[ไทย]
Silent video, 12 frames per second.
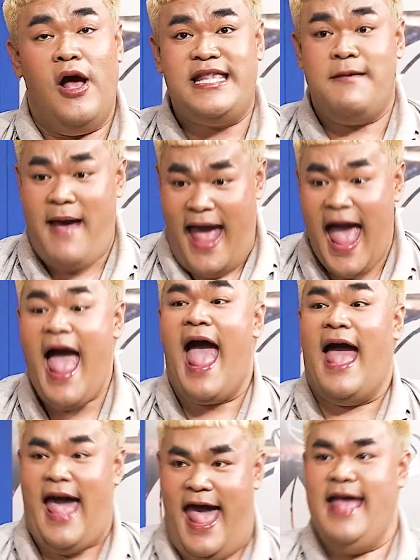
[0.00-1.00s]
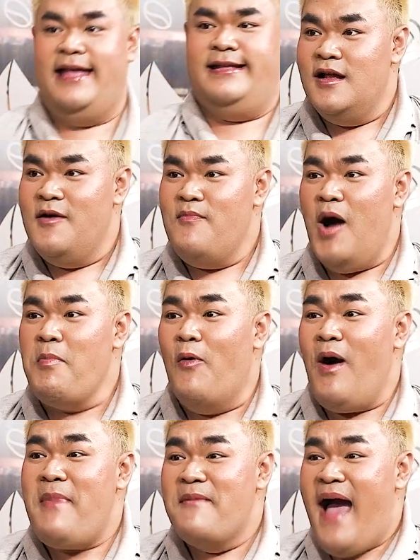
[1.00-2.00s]
115ค่ะหมอบอก
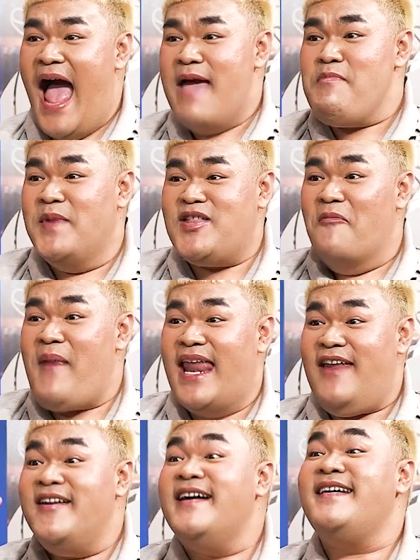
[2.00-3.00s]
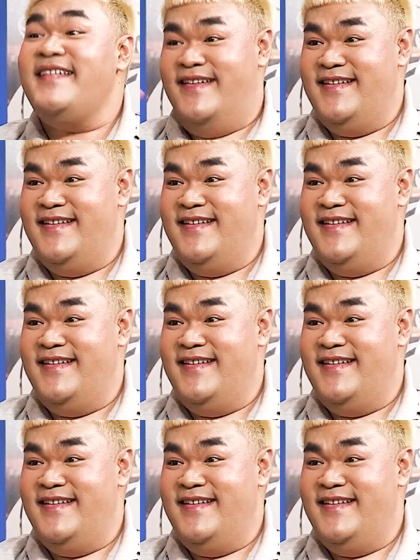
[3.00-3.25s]
ว่าบายบายมึงไม่ต้องมาแล้วเนอะ